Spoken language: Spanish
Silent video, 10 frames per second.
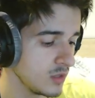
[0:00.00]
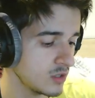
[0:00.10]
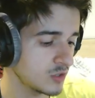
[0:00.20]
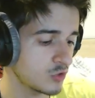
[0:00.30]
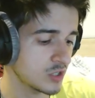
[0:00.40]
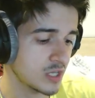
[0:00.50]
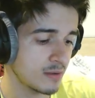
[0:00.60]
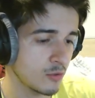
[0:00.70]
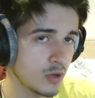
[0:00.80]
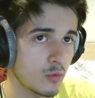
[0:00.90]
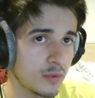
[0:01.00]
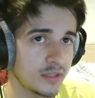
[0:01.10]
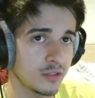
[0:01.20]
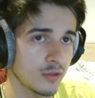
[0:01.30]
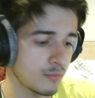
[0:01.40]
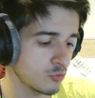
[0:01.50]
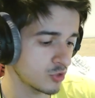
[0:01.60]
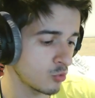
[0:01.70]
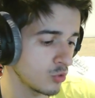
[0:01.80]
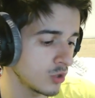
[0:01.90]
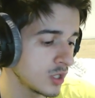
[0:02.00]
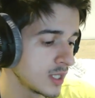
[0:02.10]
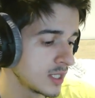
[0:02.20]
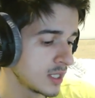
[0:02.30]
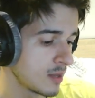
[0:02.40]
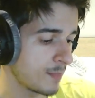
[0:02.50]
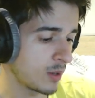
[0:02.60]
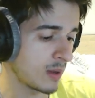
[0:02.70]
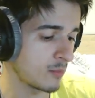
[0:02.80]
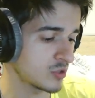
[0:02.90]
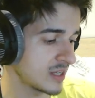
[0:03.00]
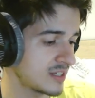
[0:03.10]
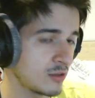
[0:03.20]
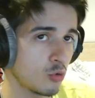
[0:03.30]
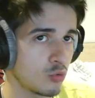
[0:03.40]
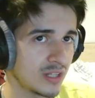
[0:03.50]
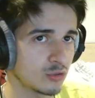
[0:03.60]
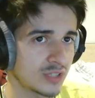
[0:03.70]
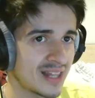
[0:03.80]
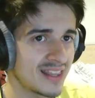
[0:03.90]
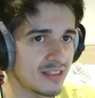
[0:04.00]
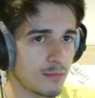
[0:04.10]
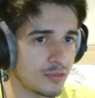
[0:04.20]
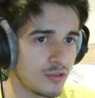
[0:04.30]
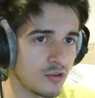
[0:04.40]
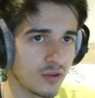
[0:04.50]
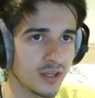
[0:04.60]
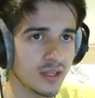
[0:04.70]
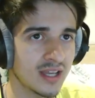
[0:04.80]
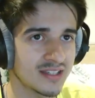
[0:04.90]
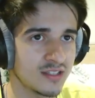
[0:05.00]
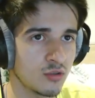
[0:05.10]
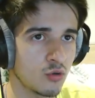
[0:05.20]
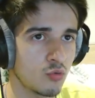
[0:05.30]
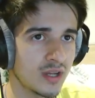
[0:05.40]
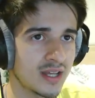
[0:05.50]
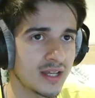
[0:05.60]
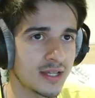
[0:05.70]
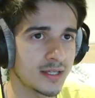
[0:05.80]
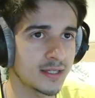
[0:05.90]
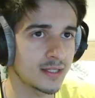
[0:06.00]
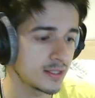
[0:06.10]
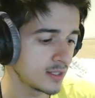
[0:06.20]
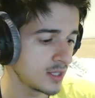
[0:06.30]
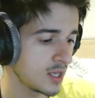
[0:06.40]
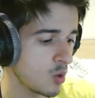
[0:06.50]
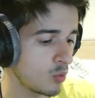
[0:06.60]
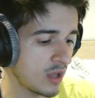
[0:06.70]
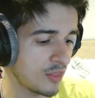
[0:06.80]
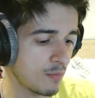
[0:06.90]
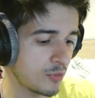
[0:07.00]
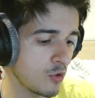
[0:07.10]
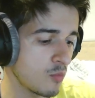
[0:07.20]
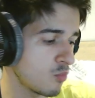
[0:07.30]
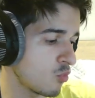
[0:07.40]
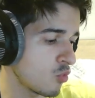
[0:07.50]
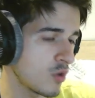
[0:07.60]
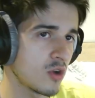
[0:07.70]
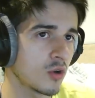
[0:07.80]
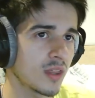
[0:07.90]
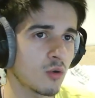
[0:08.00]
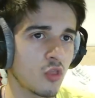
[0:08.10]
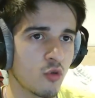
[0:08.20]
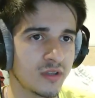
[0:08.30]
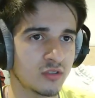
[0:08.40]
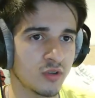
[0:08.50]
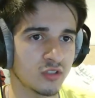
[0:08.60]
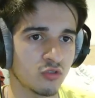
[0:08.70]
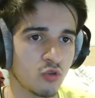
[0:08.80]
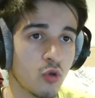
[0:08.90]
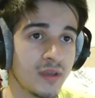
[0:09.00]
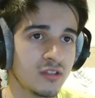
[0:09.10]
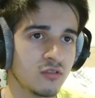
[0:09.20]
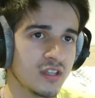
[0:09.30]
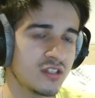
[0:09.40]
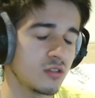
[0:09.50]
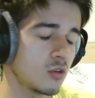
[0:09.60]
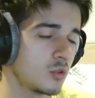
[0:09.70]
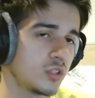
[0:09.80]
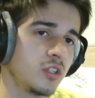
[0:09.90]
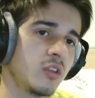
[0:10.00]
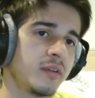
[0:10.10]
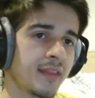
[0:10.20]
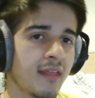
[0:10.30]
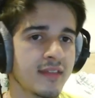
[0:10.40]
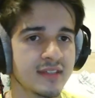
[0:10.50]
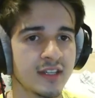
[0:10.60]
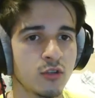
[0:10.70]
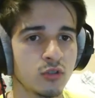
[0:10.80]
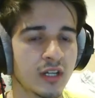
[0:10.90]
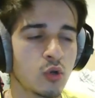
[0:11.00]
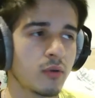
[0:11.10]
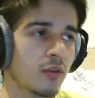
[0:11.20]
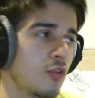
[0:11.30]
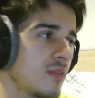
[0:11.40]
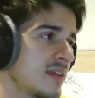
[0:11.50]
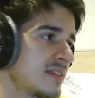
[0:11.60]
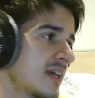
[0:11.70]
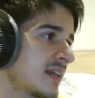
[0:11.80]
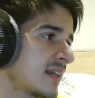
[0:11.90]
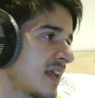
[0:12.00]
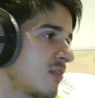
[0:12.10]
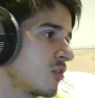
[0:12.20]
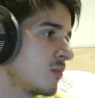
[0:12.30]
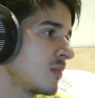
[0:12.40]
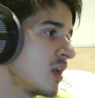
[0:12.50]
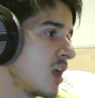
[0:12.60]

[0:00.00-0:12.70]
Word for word: Estoy escribiéndola un momentito, dando un segundo. Pero vamos, que ha sido una total decepción, ¿eh? Ha sido una una decepción muy gorda cuando he visto esto. Lo he visto y ha sido como, tío, de verdad, en serio, otra colaboración de esta random